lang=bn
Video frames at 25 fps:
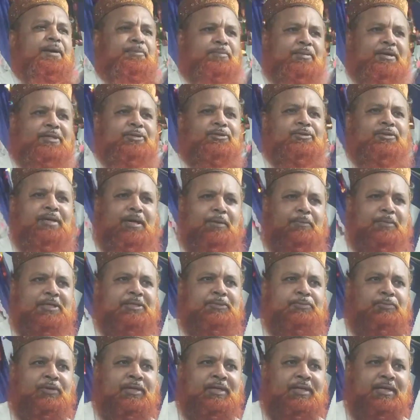আমরা তো নামাজ
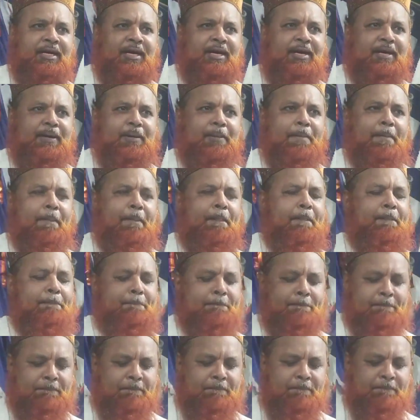পড়ি না
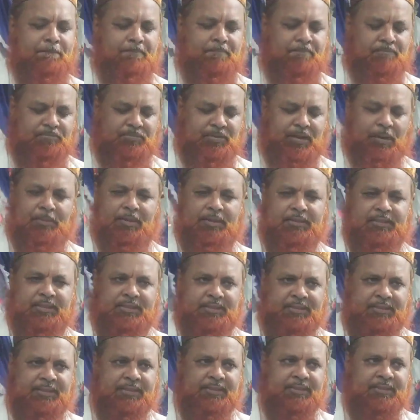নামাজের
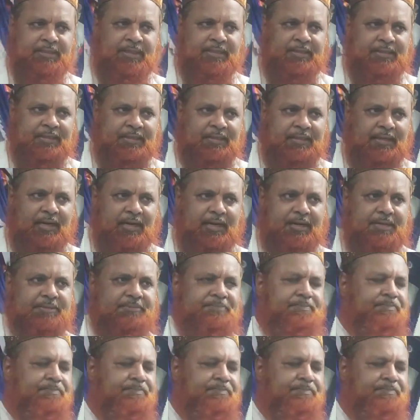সেজদা দিই না